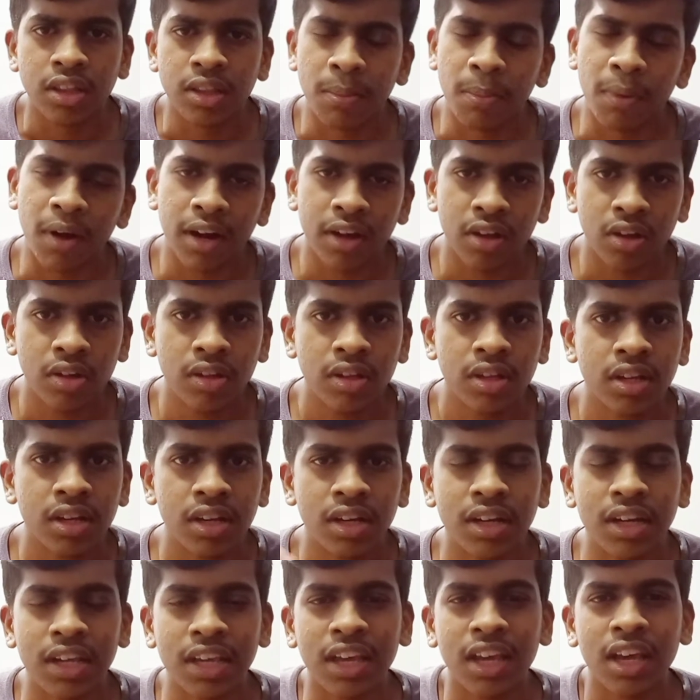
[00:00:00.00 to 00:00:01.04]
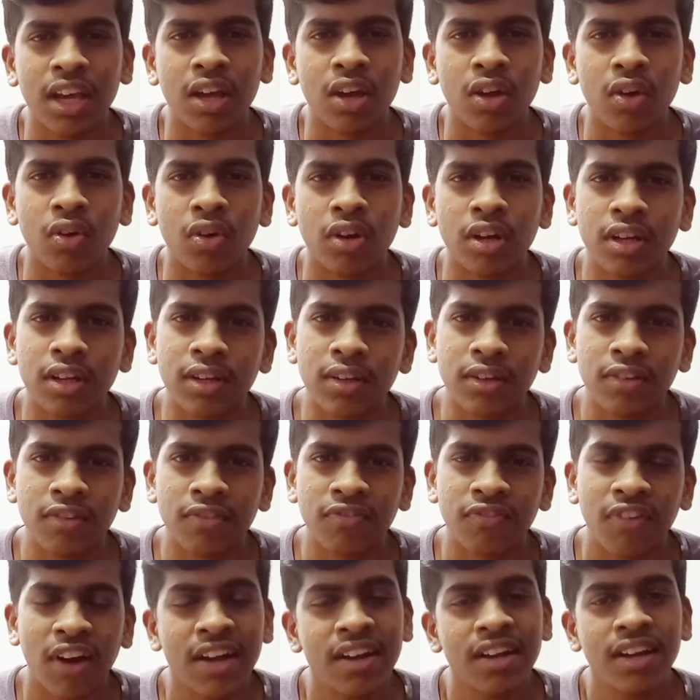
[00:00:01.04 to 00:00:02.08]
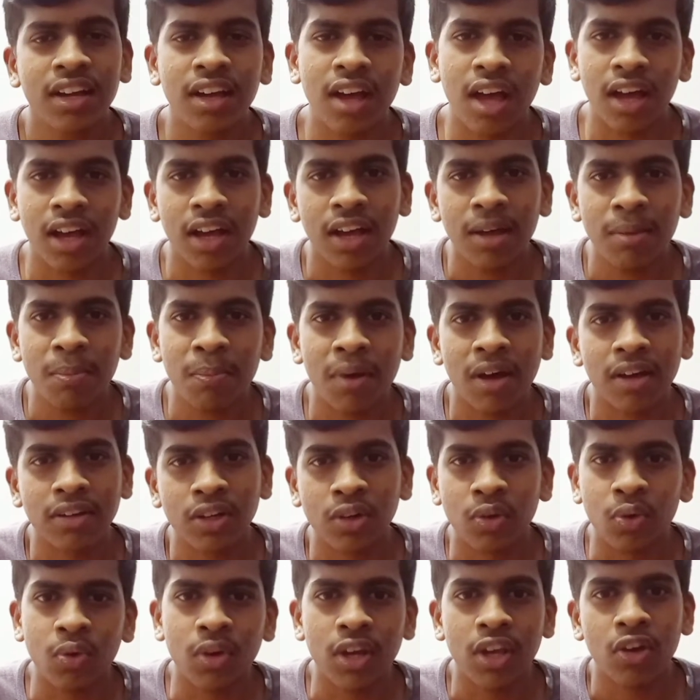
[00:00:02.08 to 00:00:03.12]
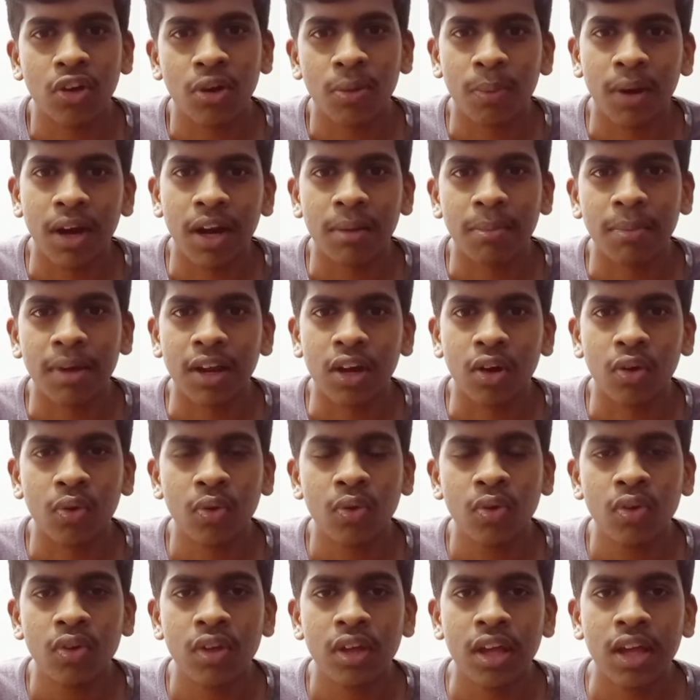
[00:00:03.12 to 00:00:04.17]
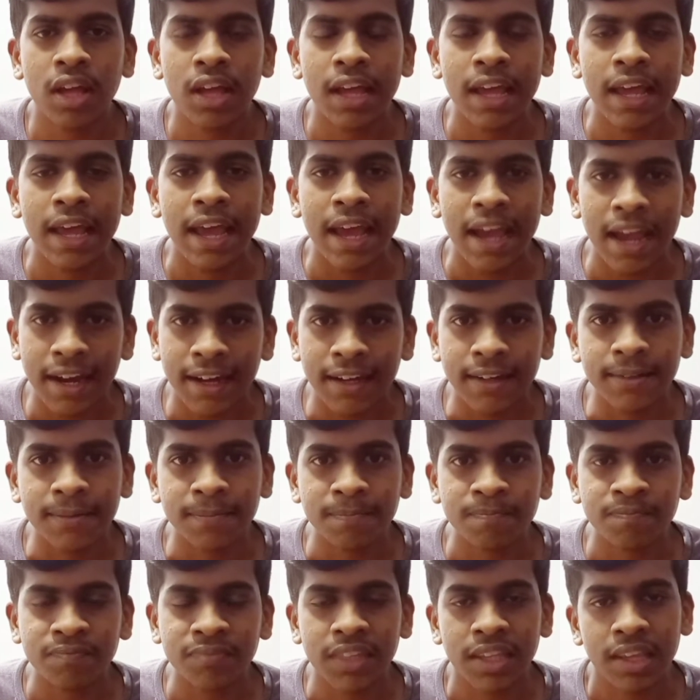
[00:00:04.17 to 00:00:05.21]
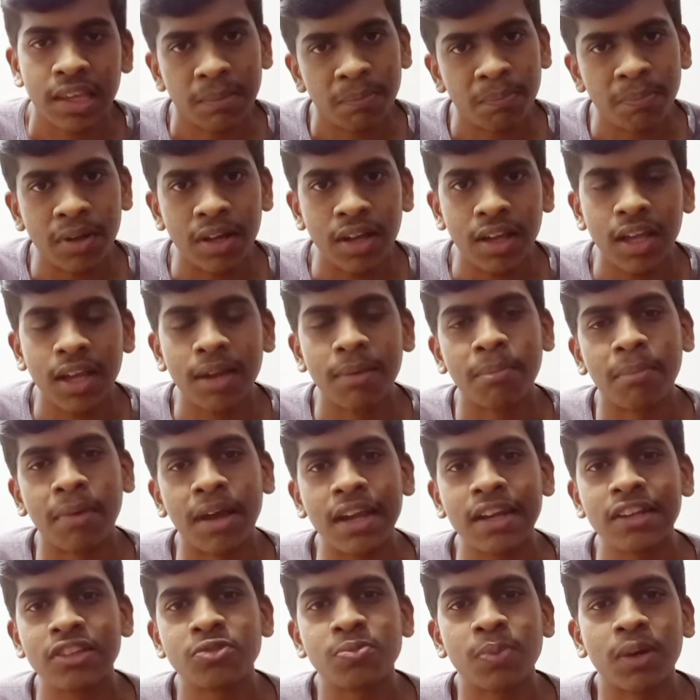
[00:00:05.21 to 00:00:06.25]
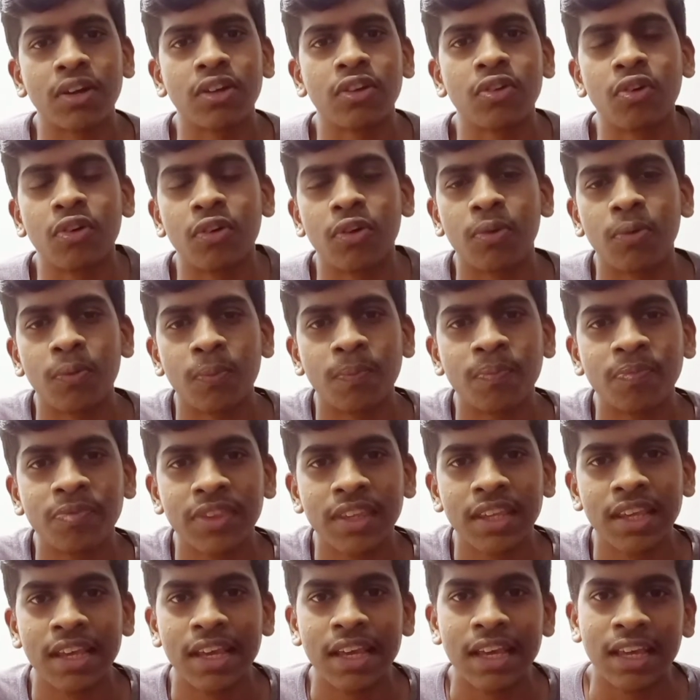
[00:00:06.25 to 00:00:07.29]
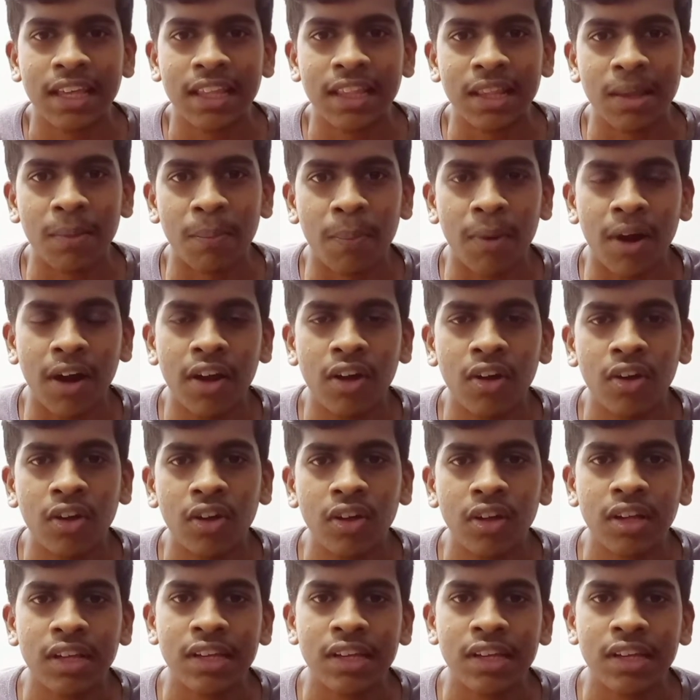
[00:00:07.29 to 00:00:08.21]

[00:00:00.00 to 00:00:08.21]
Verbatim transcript: இந்த படம் நீங்கள் ஒரு ஃபன்னுக்காக பார்க்கக்கூடிய ஒரு படமாக இருக்கும் அண்டு இப்போ மைனஸ் பக்கத்தும் வரும் இந்த படம்